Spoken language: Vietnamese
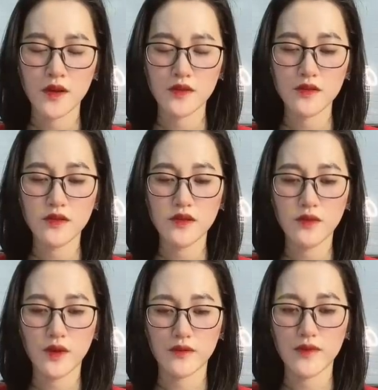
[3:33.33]
Khương
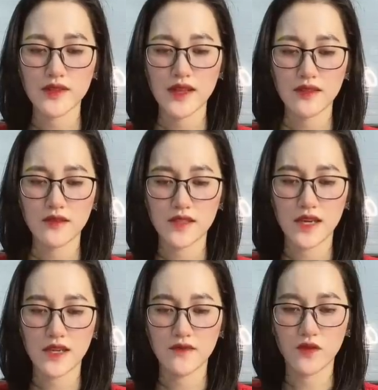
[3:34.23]
Nương Nguyệt bất giác đưa
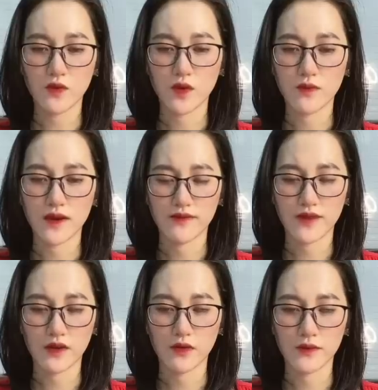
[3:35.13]
tay lên vùng bụng bằng
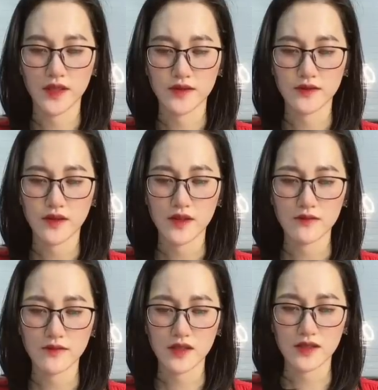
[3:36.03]
phẳng của mình
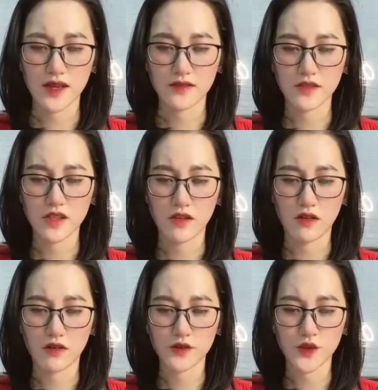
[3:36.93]
Bình thản như chẳng
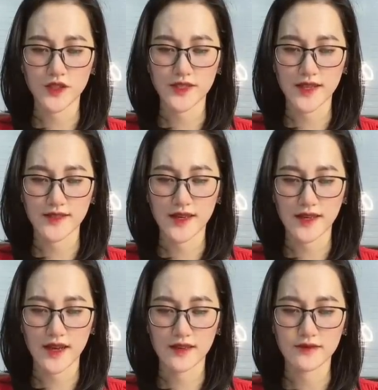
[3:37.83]
có chuyện gì xảy ra
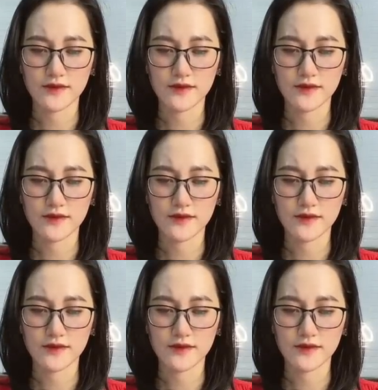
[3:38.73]
cả